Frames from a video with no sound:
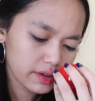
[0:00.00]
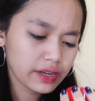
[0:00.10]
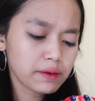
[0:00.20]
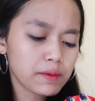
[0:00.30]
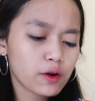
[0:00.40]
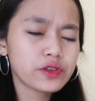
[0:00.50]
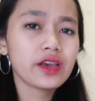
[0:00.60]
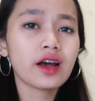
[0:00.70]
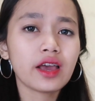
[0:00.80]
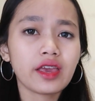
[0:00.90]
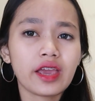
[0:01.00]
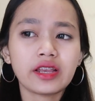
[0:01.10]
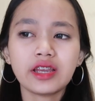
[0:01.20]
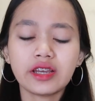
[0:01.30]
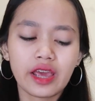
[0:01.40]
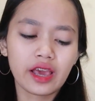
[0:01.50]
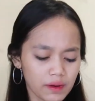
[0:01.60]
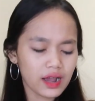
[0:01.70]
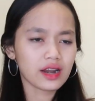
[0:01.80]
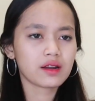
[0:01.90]
ini baunya kayak ini deh
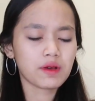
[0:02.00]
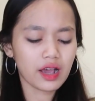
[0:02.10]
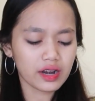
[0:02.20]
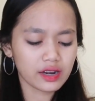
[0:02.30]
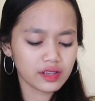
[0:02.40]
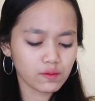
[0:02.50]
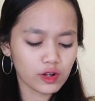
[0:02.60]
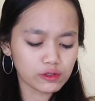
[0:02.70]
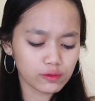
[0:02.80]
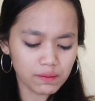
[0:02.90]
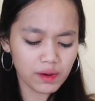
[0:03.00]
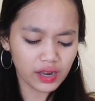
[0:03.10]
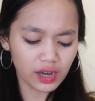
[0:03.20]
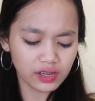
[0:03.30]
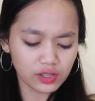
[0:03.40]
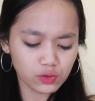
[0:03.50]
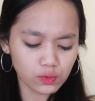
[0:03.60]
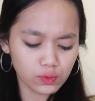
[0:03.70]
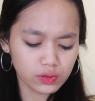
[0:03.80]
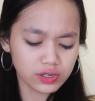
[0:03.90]
makanan-makanan yang buat lebaran itu